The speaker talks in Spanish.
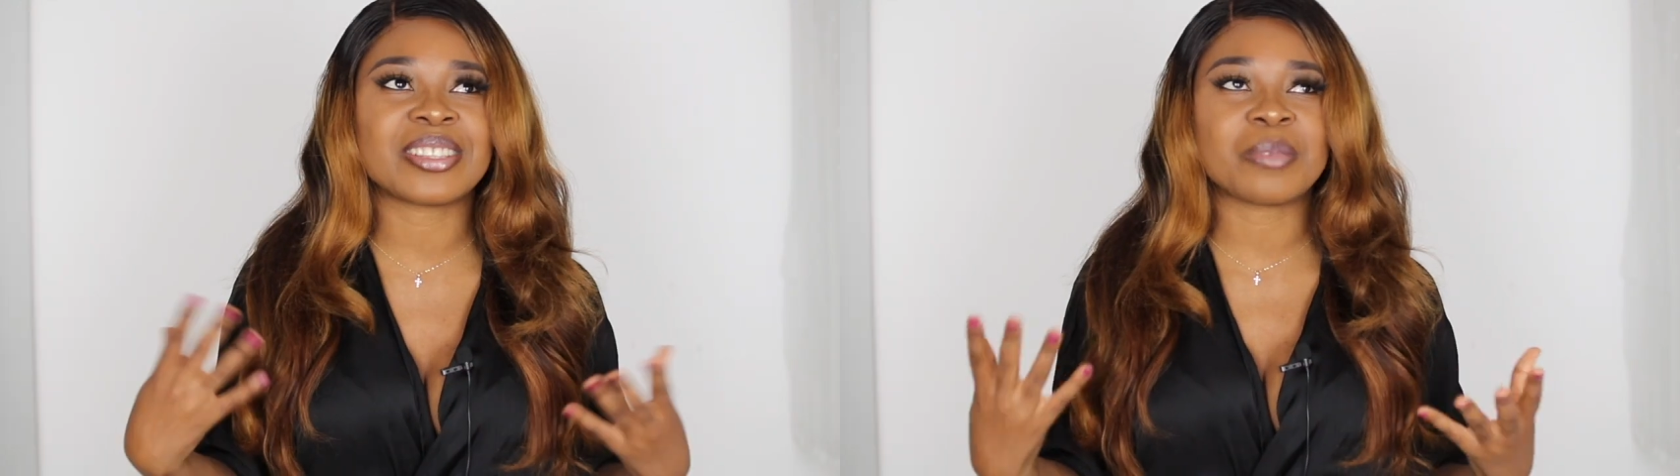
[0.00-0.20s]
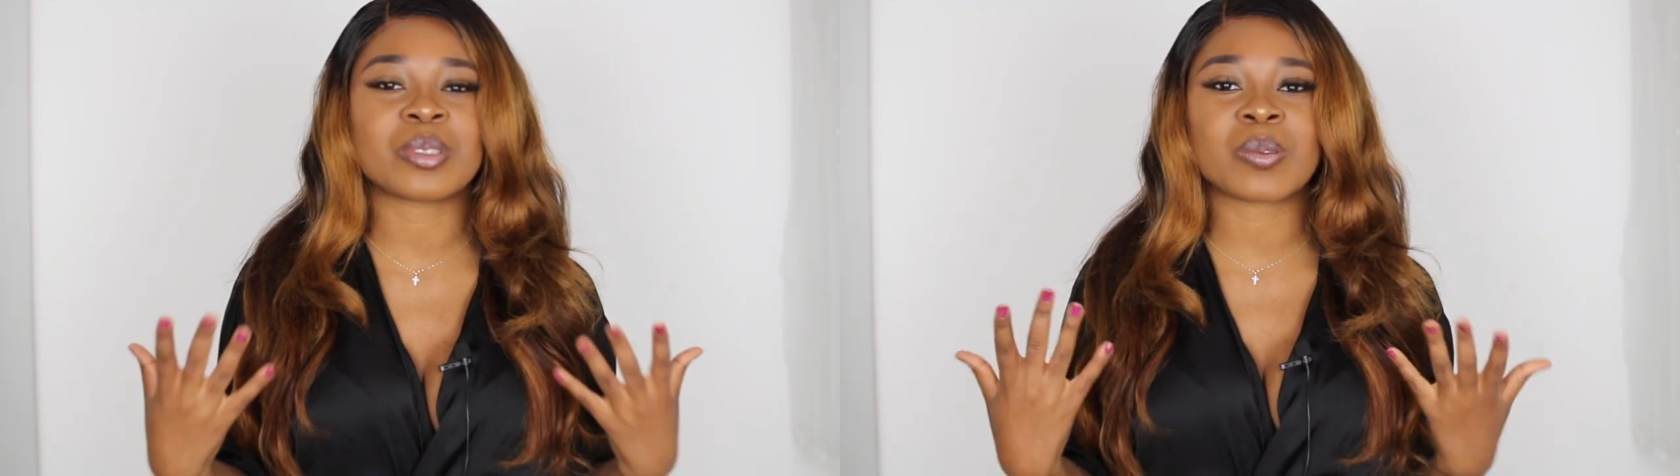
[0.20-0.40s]
no
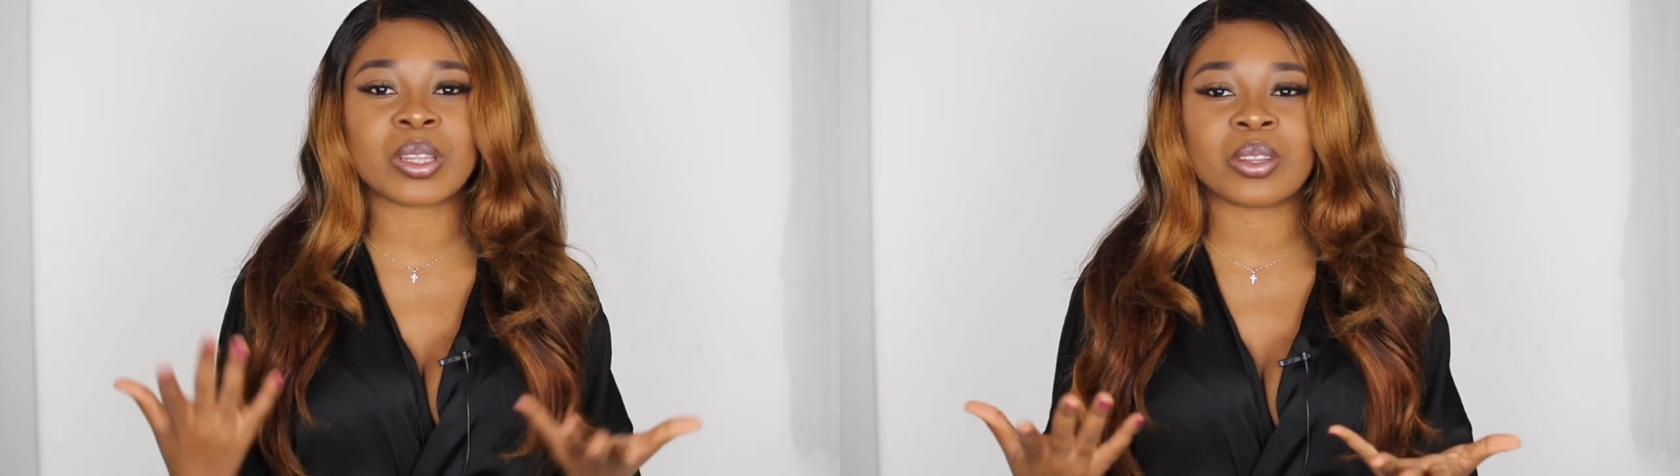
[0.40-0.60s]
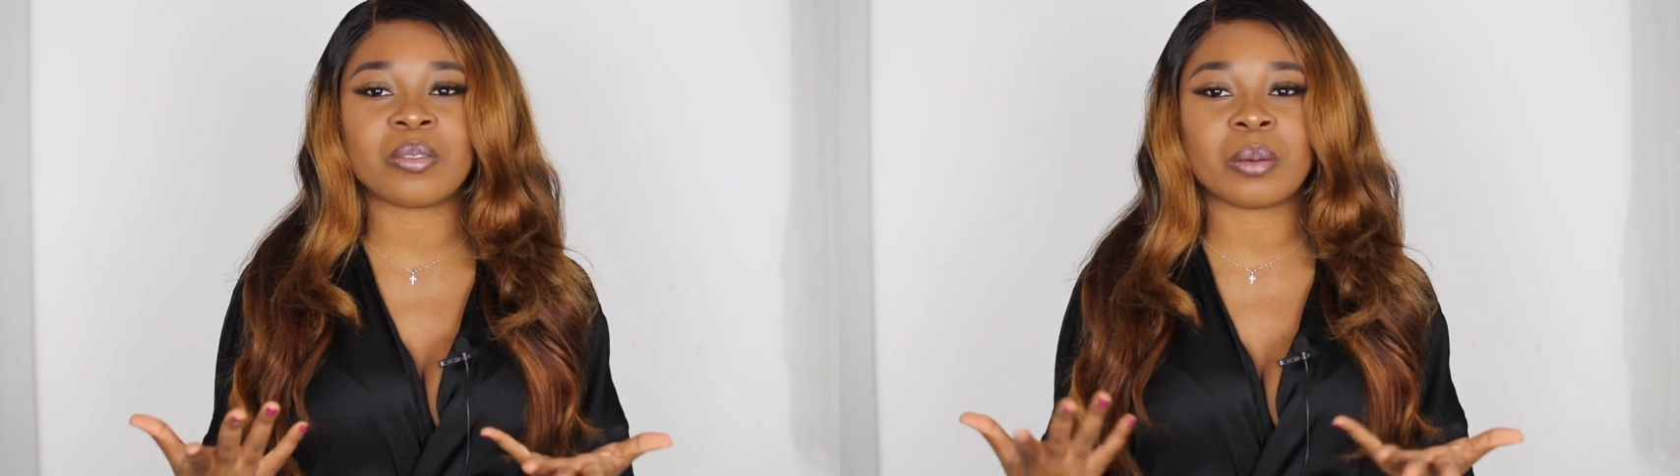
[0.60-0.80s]
sabemos
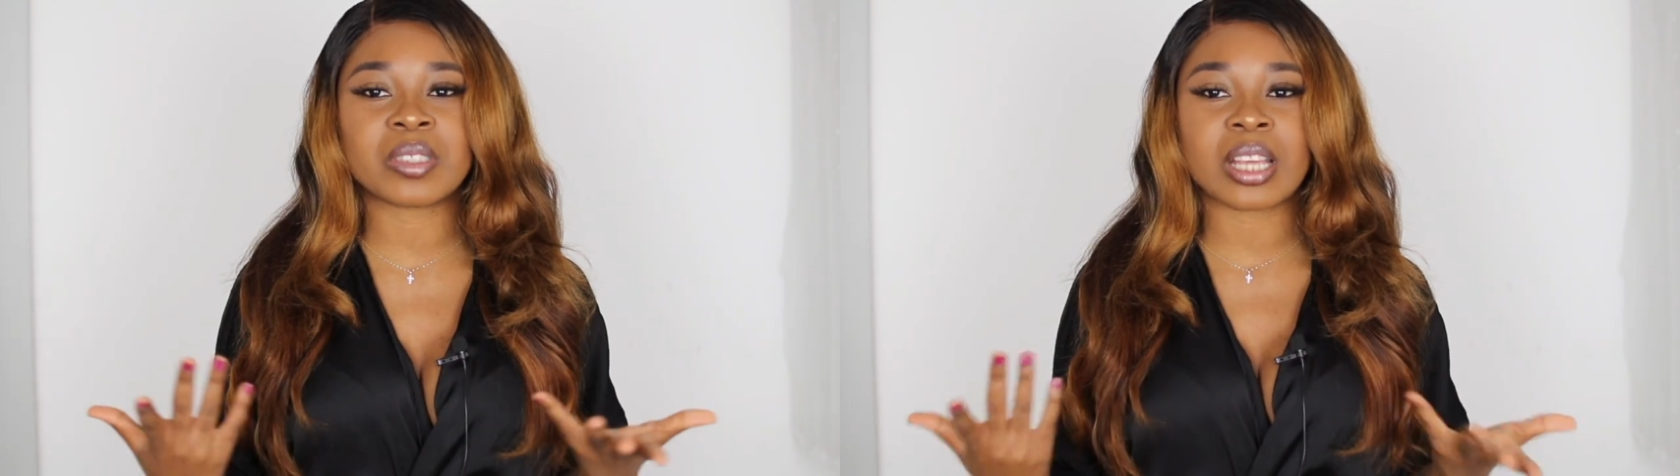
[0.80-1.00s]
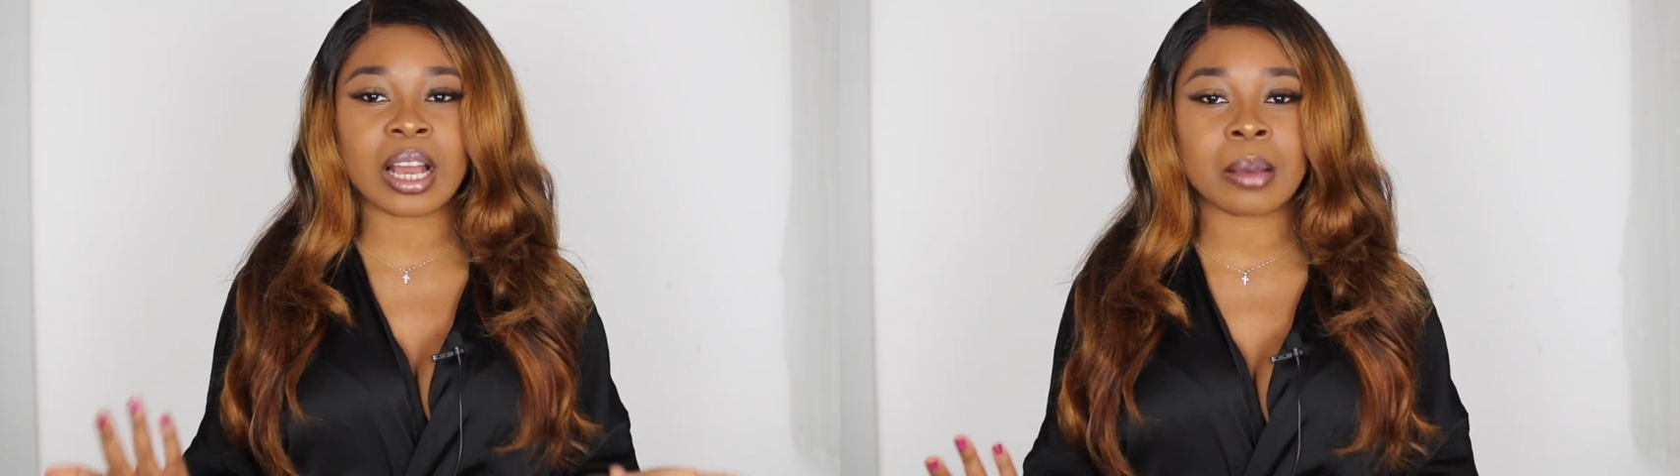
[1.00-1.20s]
cuándo
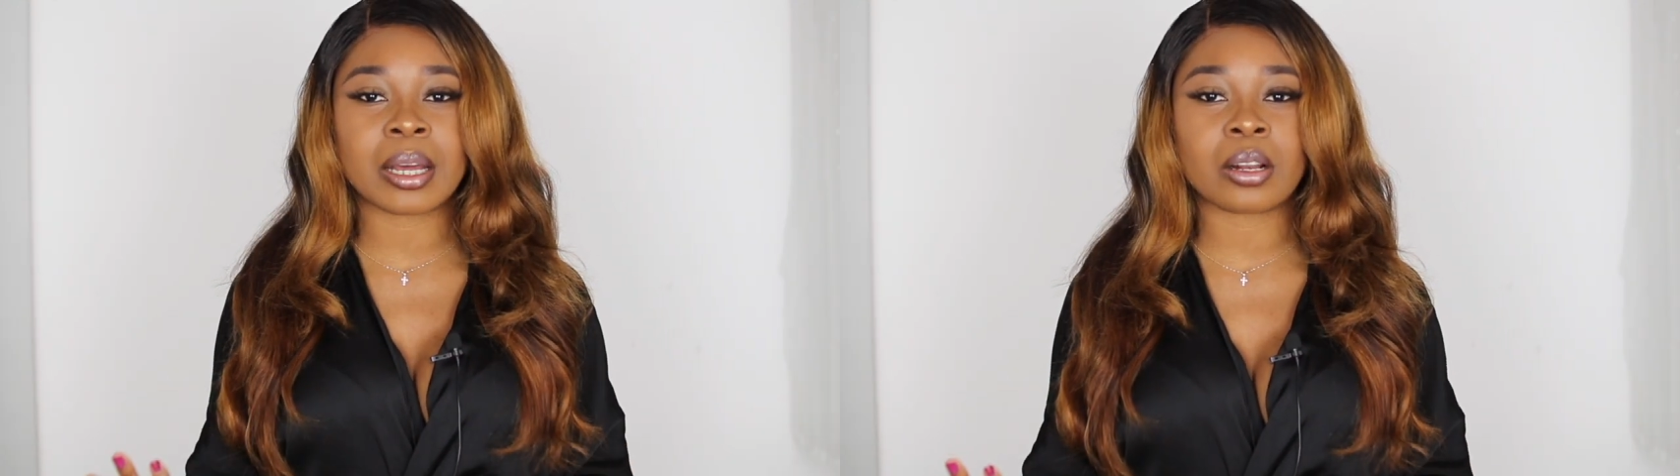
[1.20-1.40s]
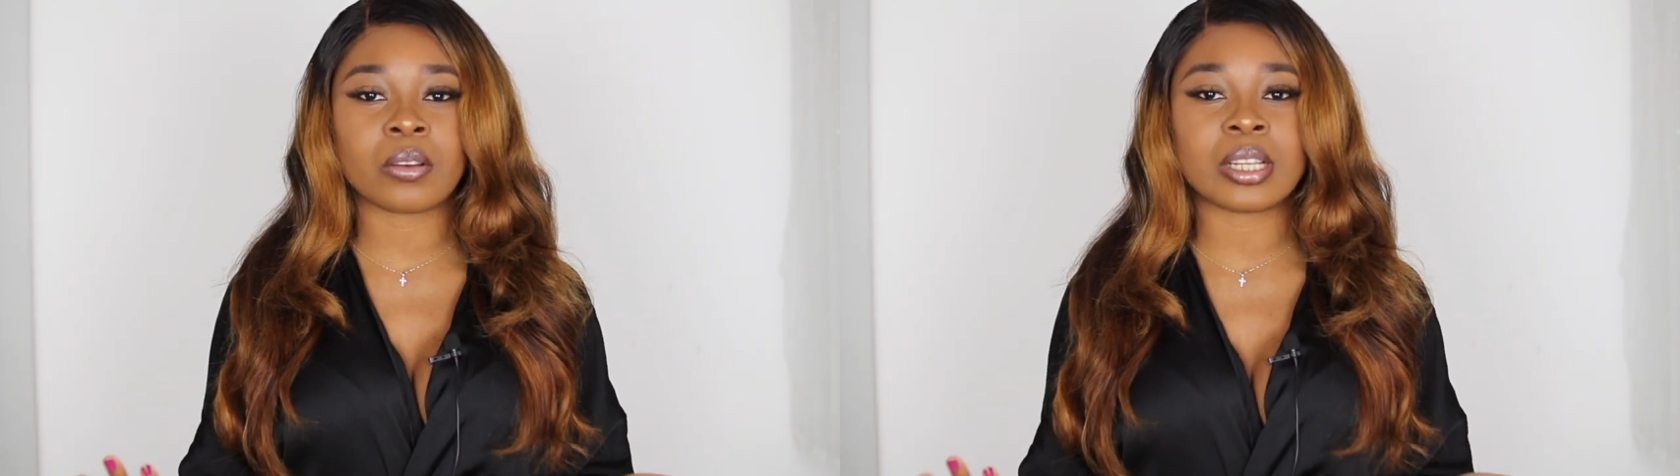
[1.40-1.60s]
vamos a
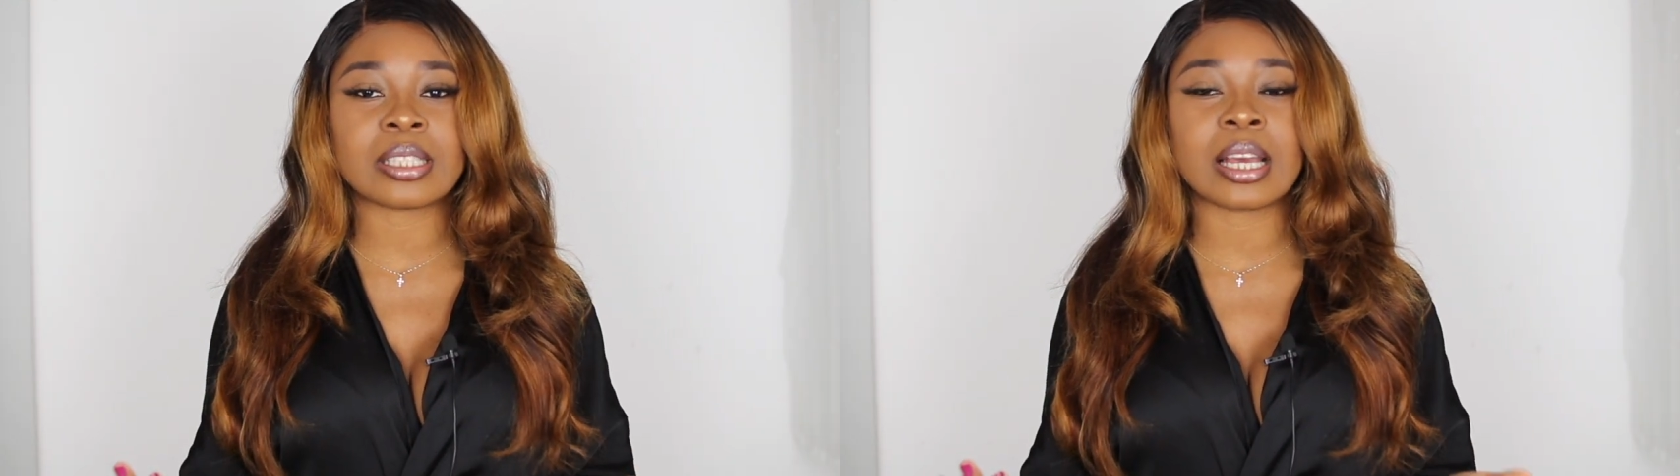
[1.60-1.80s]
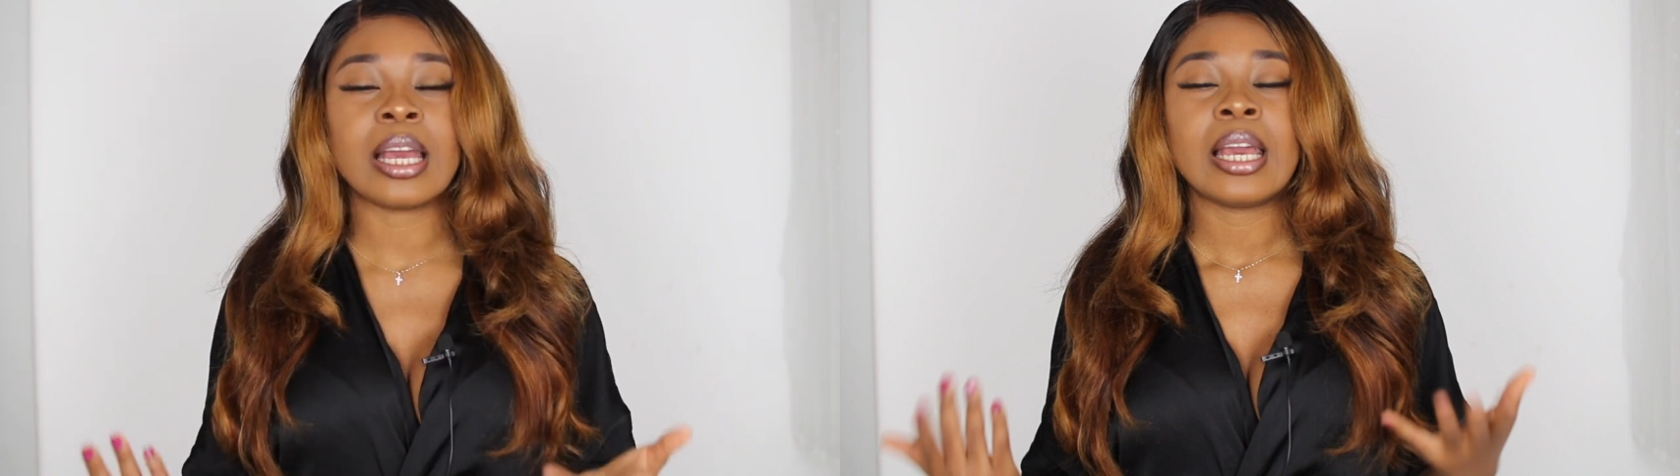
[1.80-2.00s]
acabar con
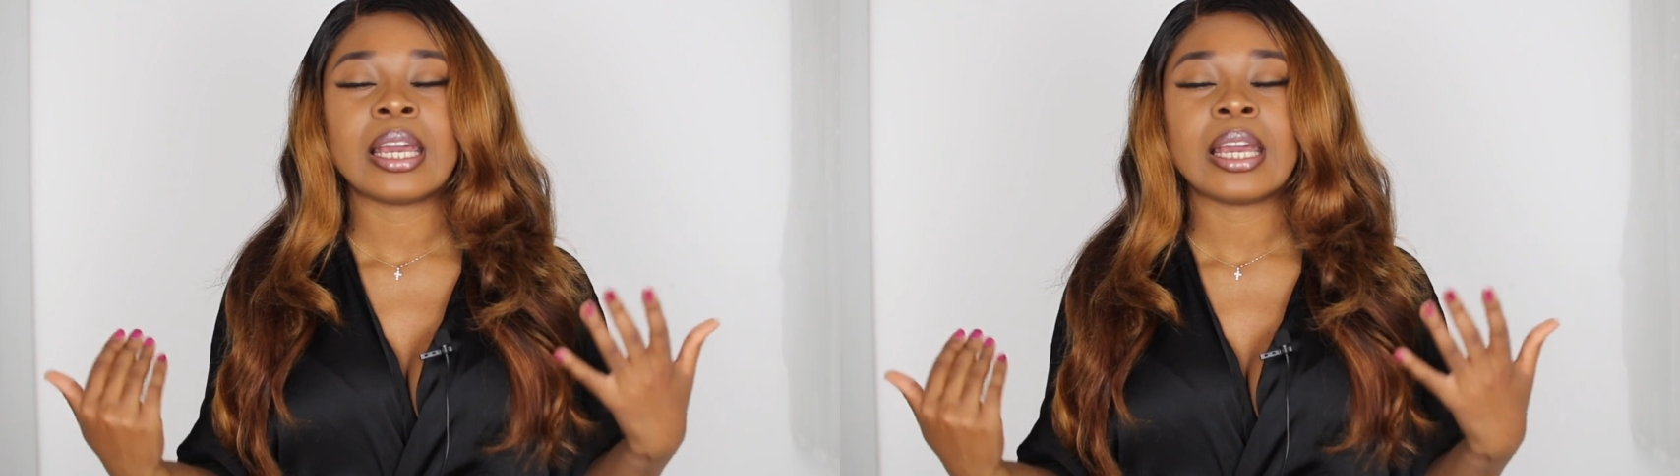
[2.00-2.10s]
esa.